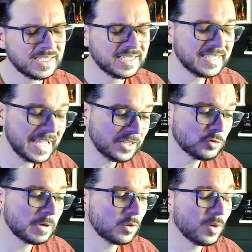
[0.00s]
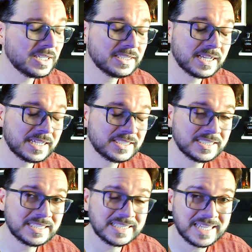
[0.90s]
e é de uma
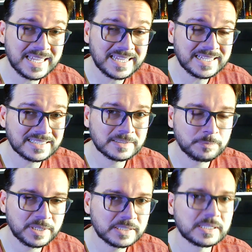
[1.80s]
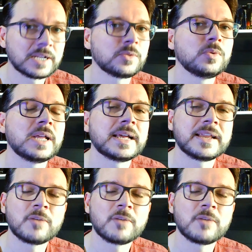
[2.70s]
qualidade espetacular.